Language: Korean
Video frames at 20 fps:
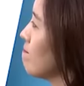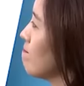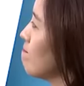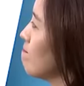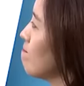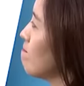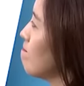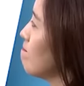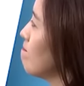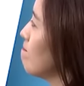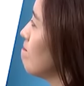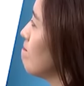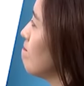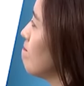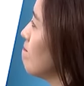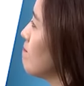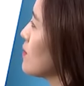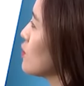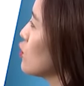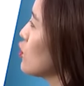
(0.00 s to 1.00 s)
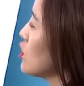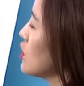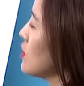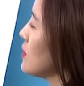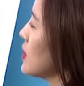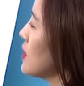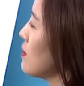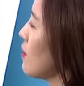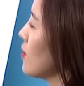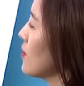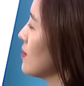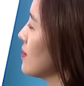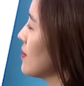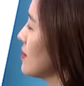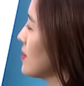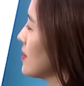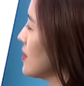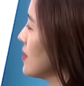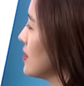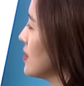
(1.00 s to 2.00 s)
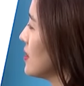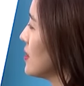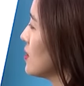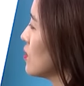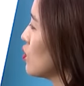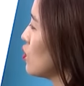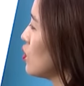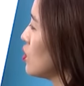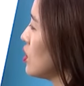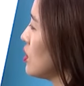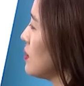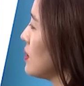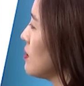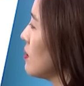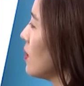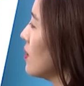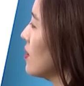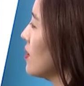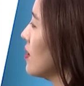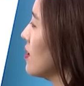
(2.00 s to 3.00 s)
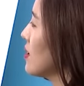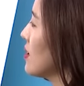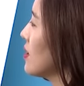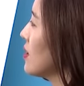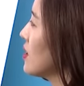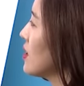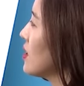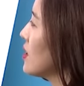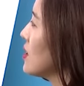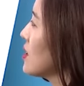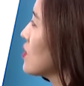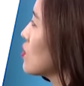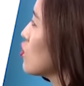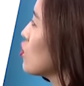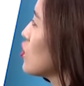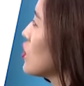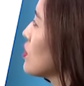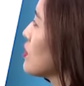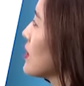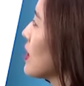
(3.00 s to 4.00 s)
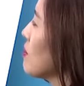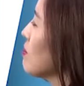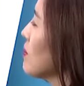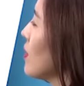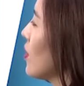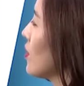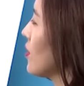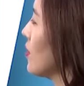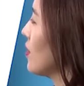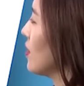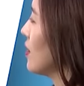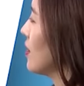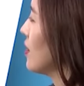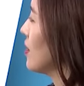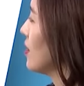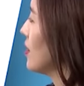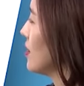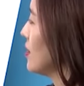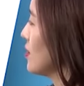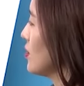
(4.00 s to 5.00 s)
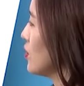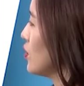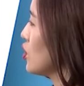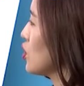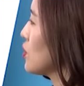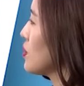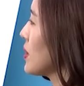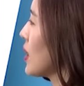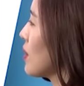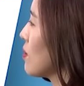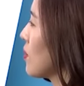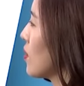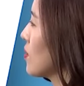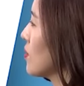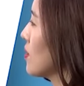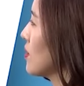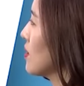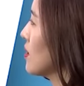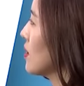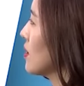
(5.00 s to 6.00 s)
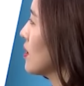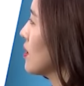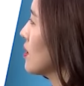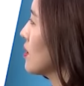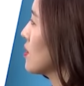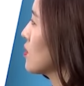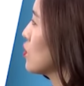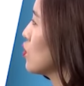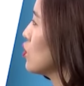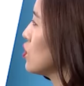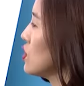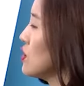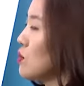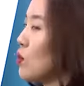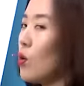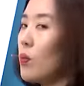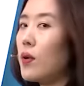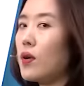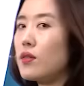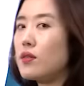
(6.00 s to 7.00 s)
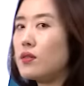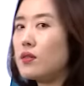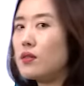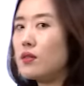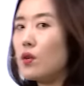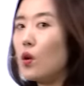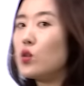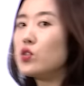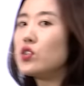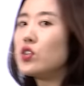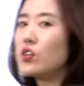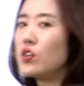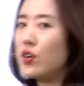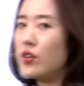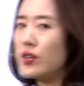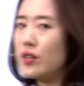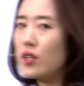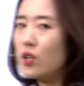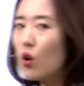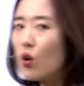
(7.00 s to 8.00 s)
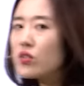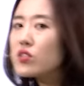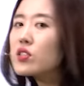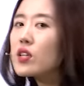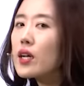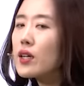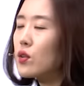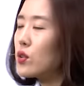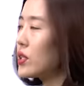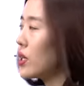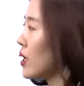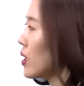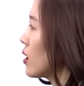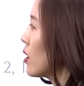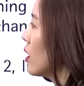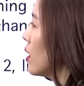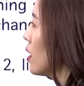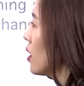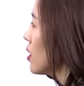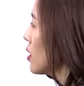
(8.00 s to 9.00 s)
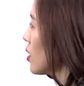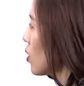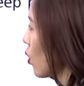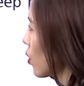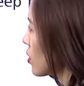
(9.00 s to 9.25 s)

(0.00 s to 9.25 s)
음, 구십일 번, 구십이 번, 구십삼 번, 구십사 번, 구십오 번. 어쩔 건데 이거 어떻게 할 거냐? 이걸